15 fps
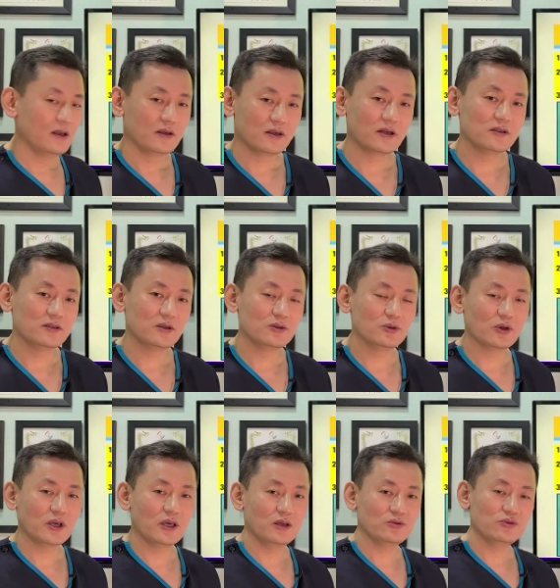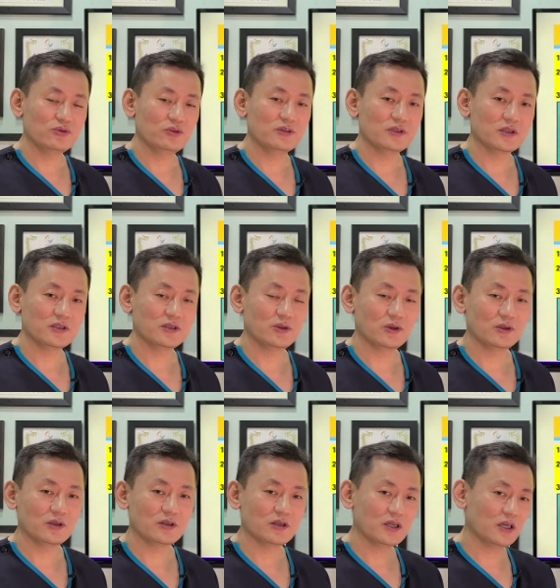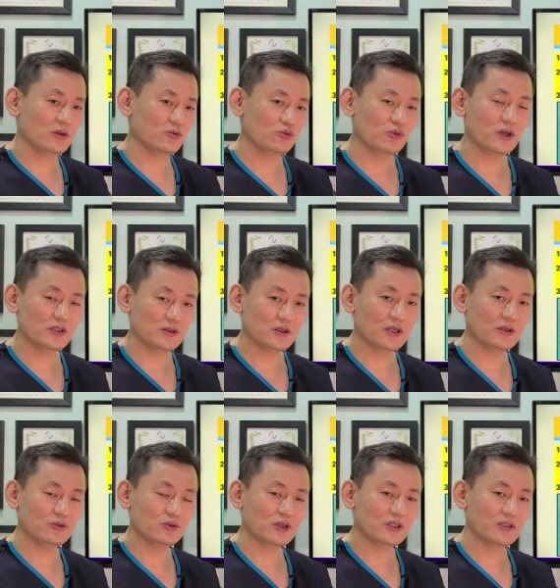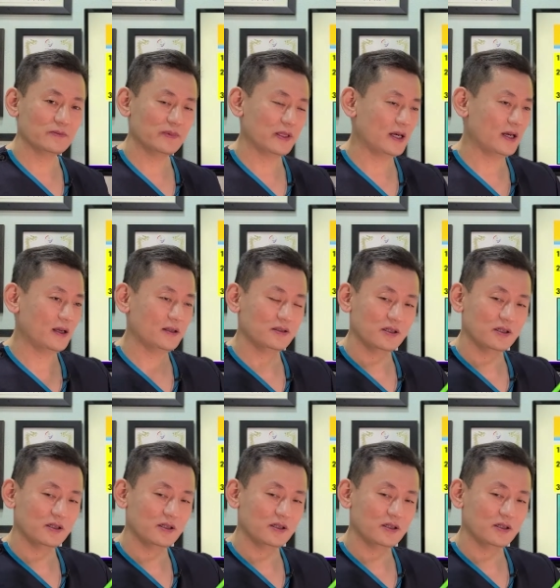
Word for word: 결절종의 수술적 치료에는 크게 두 가지로 나눌 수가 있습니다.